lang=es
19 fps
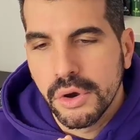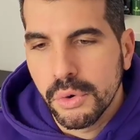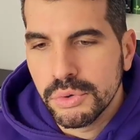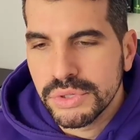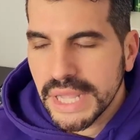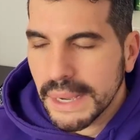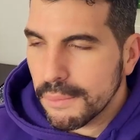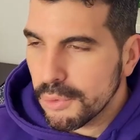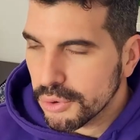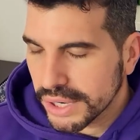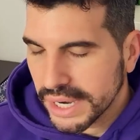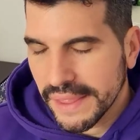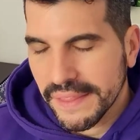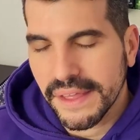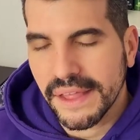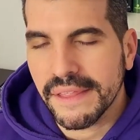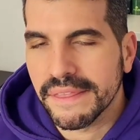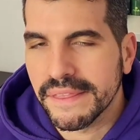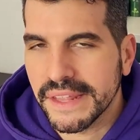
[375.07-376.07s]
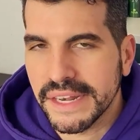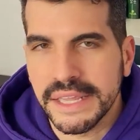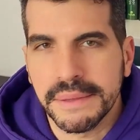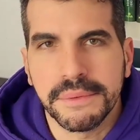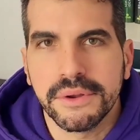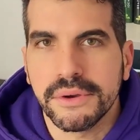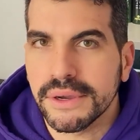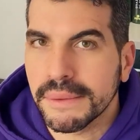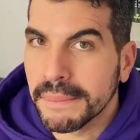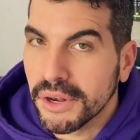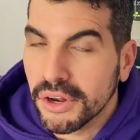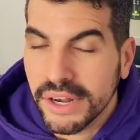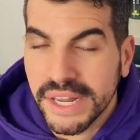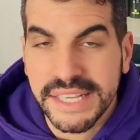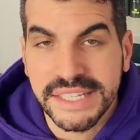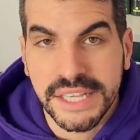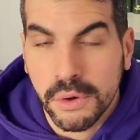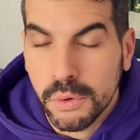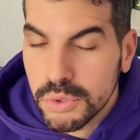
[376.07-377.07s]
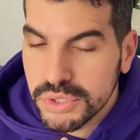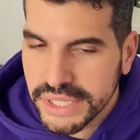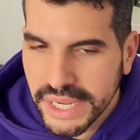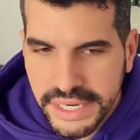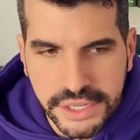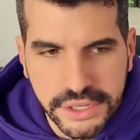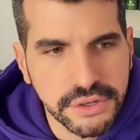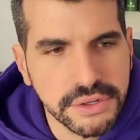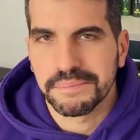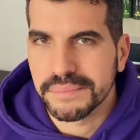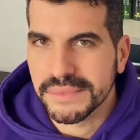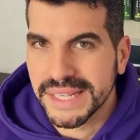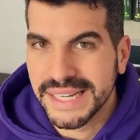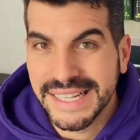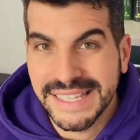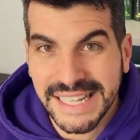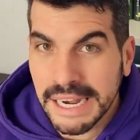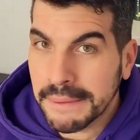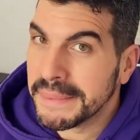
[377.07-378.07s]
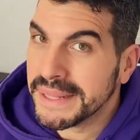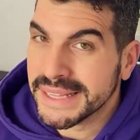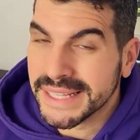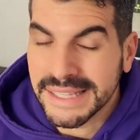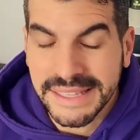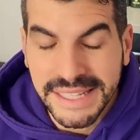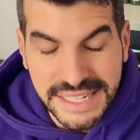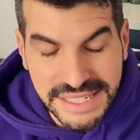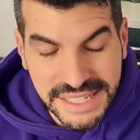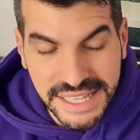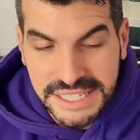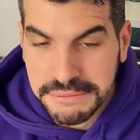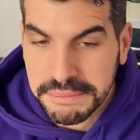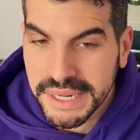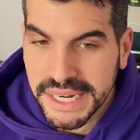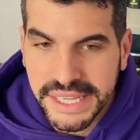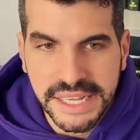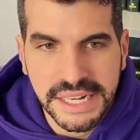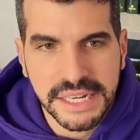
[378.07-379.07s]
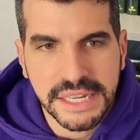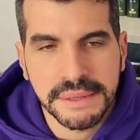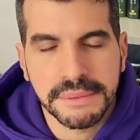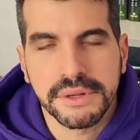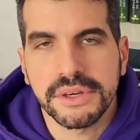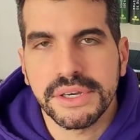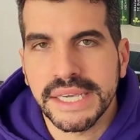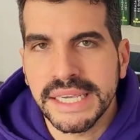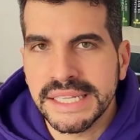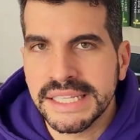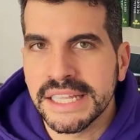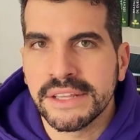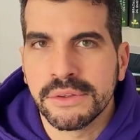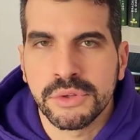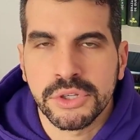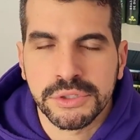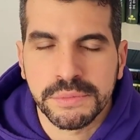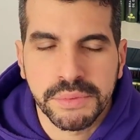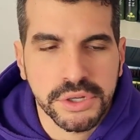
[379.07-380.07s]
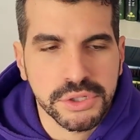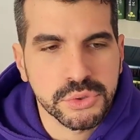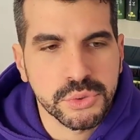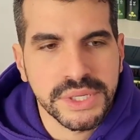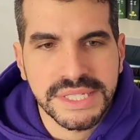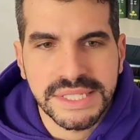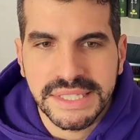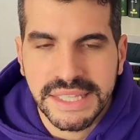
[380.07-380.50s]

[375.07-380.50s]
una burrada de libro. Me lo leí según salió. Literalmente en tres días me leí el libro y tiene unos plot twists